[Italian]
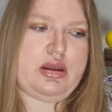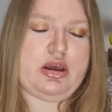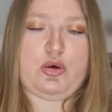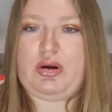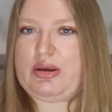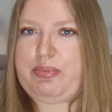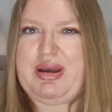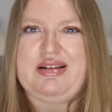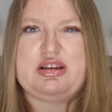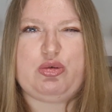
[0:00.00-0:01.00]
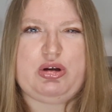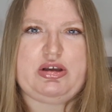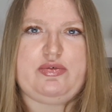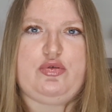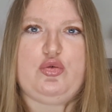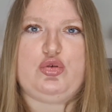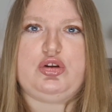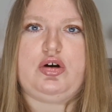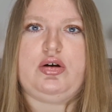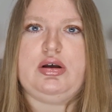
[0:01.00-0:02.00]
qualche pianta, qualche
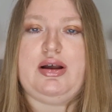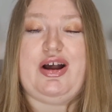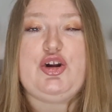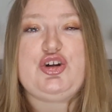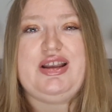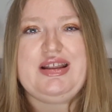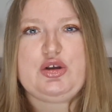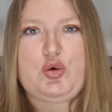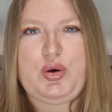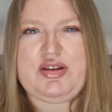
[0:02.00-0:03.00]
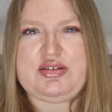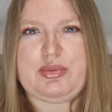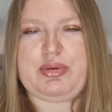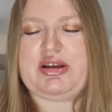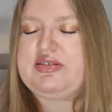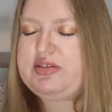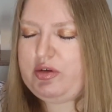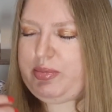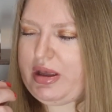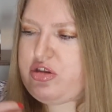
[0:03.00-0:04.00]
frutto, scegliete questa perché se vi
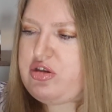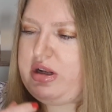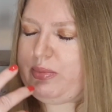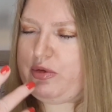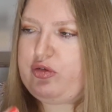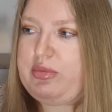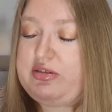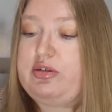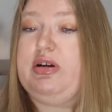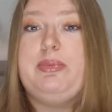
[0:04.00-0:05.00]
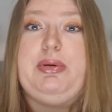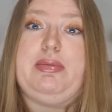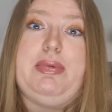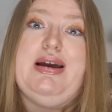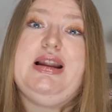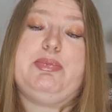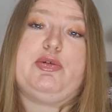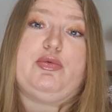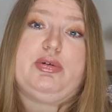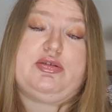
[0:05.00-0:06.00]
piace la profumazione, per me la
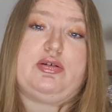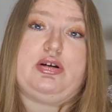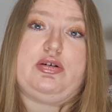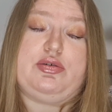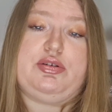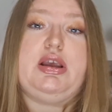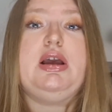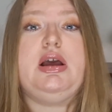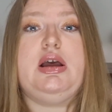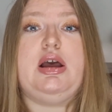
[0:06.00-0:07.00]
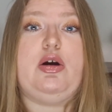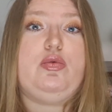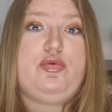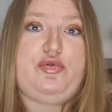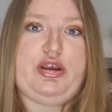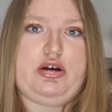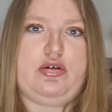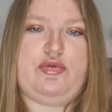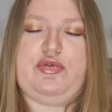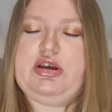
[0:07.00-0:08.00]
profumazione è così è un fico,
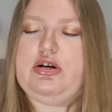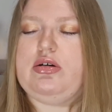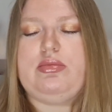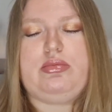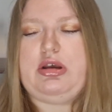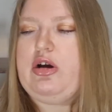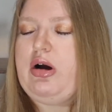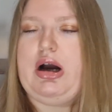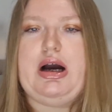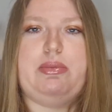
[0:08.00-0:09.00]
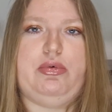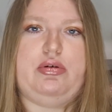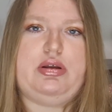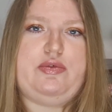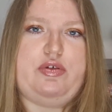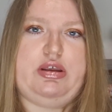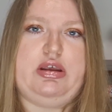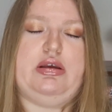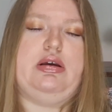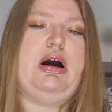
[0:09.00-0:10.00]
fico, io amo i
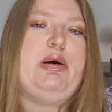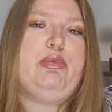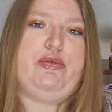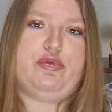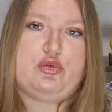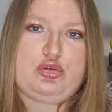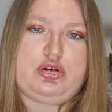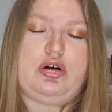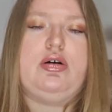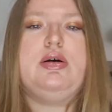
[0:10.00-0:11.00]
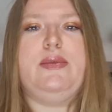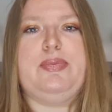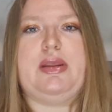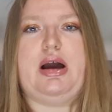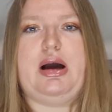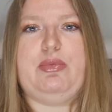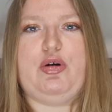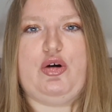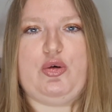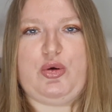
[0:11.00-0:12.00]
fichi, amo frutto,
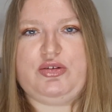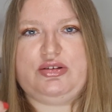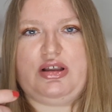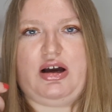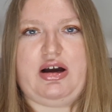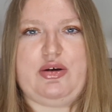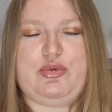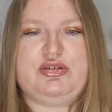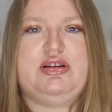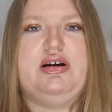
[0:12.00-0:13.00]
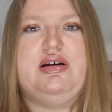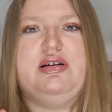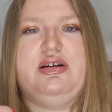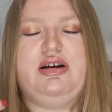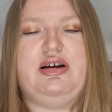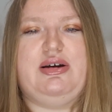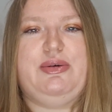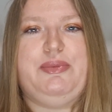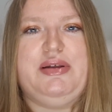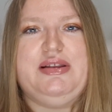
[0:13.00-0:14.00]
amo questa, questa um,